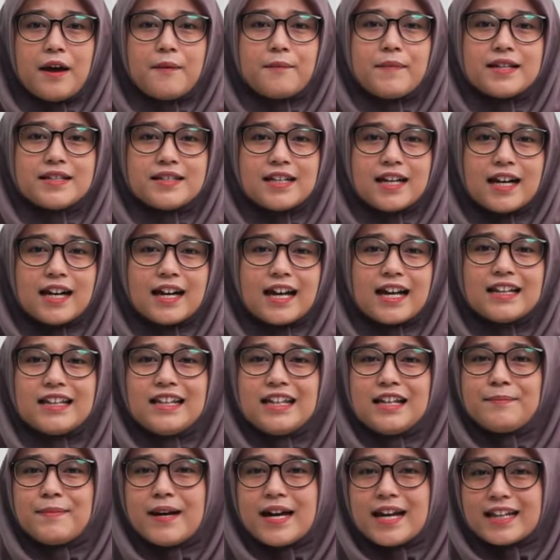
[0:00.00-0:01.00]
masyarakat
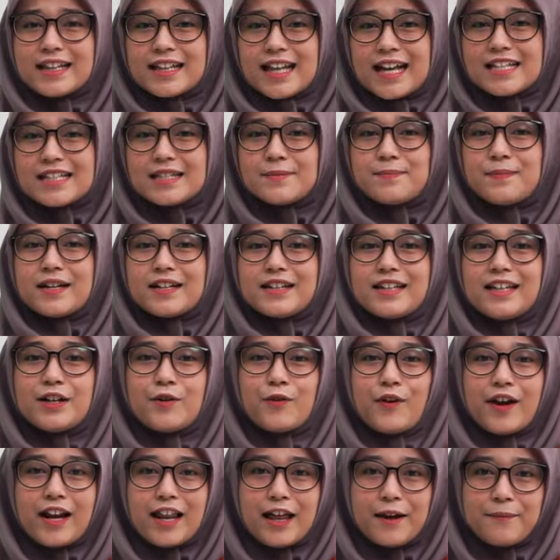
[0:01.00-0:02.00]
diibaratkan seperti
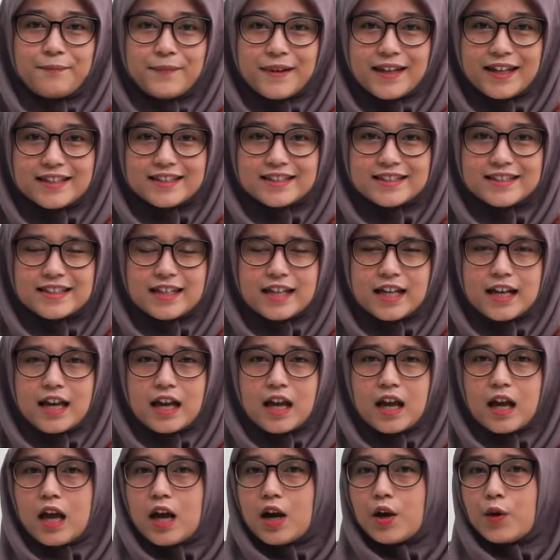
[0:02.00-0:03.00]
kue lapis,
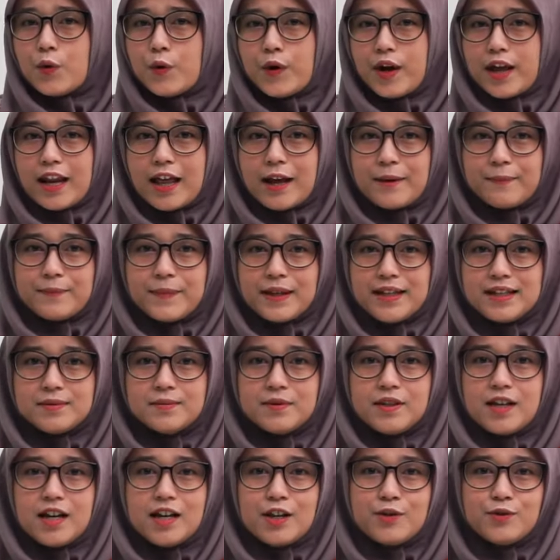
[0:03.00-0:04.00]
Kue lapis
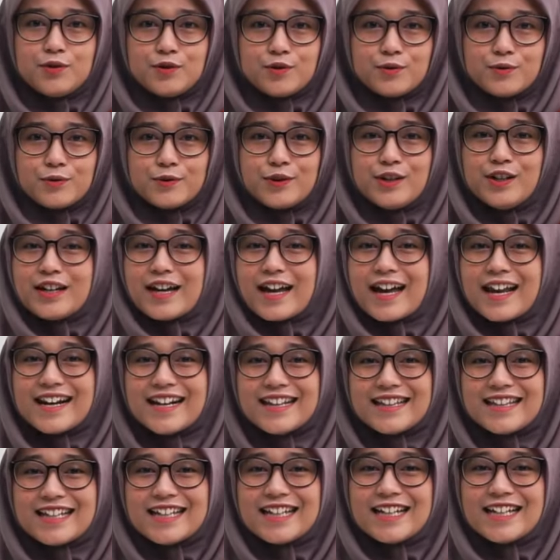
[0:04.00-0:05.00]
menjadi utuh
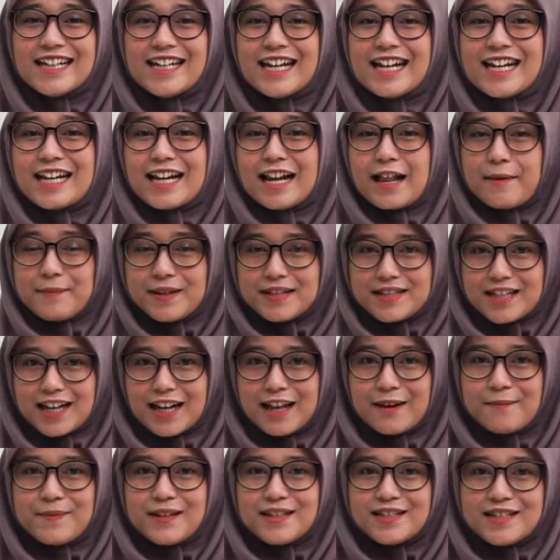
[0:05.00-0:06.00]
karena terdiri dari
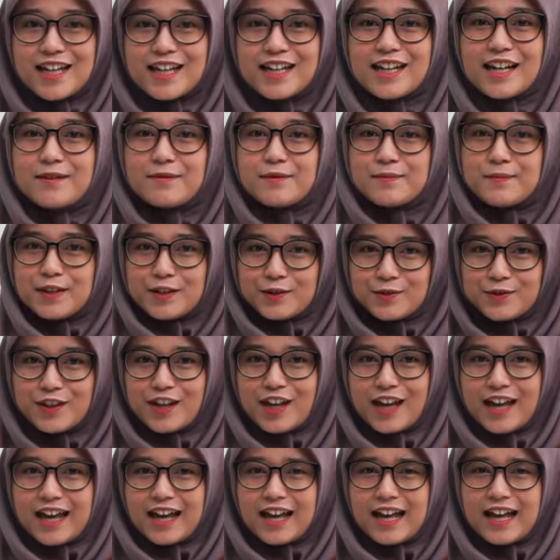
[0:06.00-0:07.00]
lapisan-lapisan yang
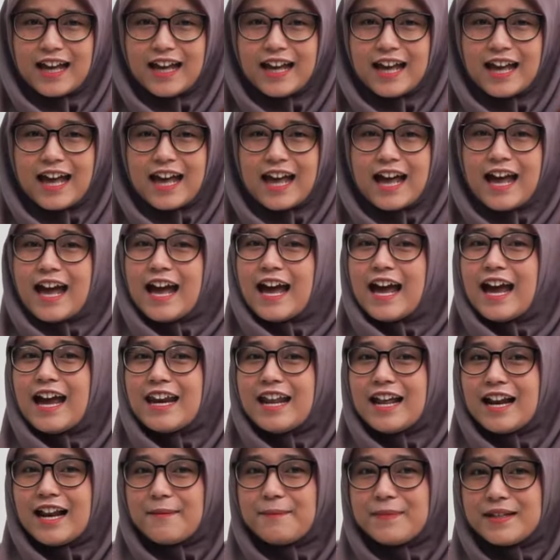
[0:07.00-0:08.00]
membentuknya.
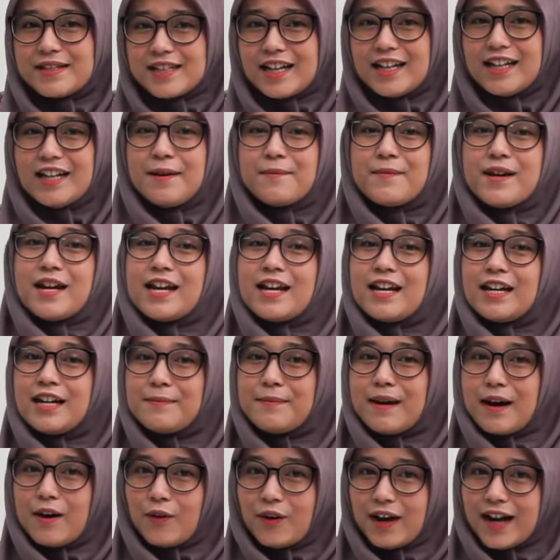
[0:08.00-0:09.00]
Ada lapisan yang berada
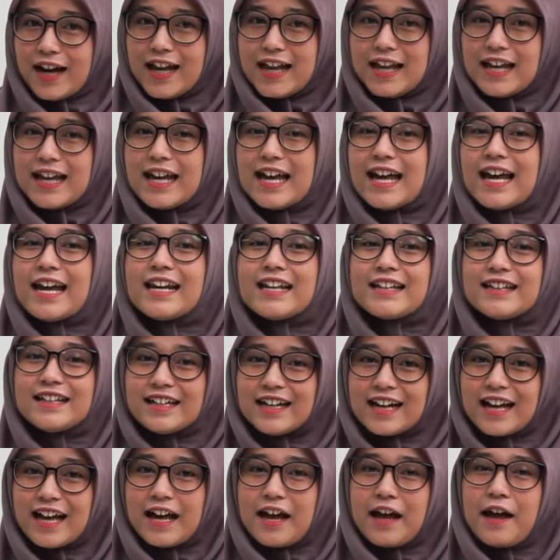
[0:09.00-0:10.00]
di bawah, di
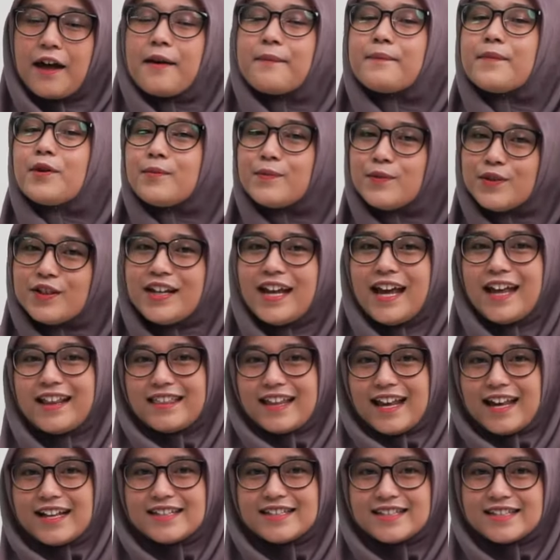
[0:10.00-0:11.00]
tengah, maupun di
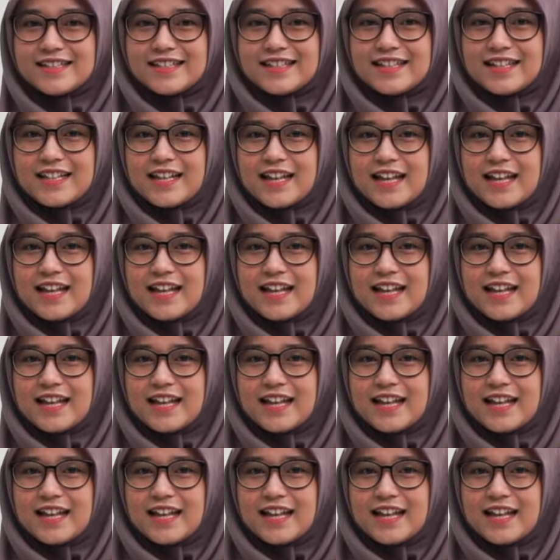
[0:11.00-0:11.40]
atas.